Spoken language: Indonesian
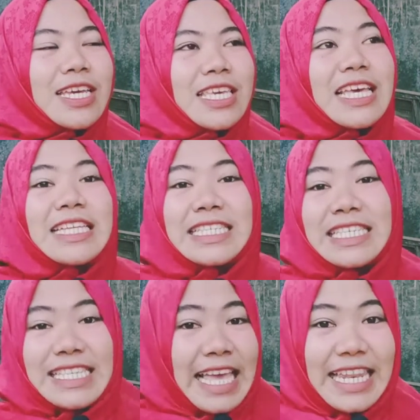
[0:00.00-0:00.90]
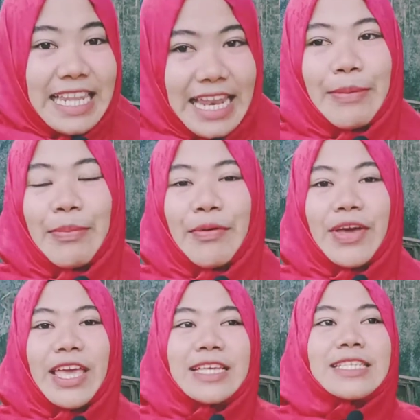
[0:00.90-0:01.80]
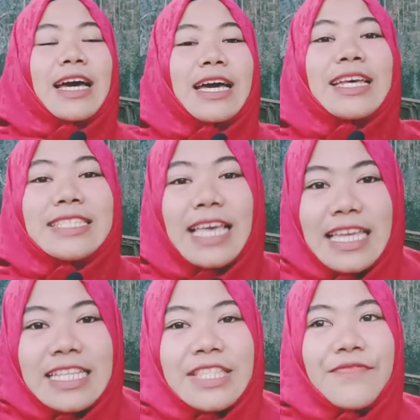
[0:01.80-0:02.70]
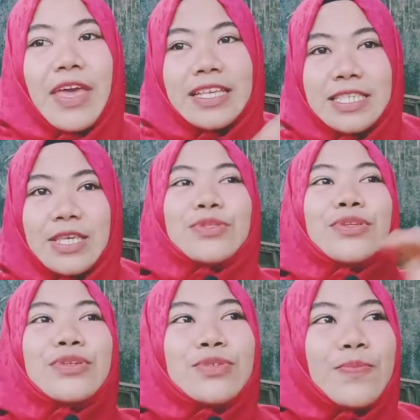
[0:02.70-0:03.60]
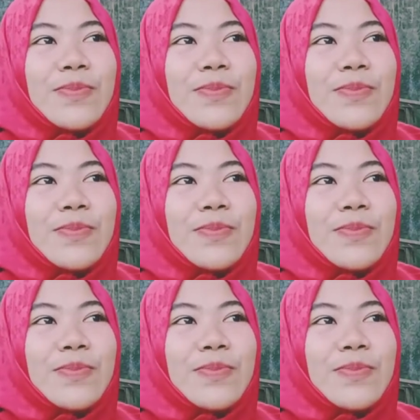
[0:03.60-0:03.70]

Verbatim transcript: ya sisa lah pokoknya ada saya ini TVXQ terus Super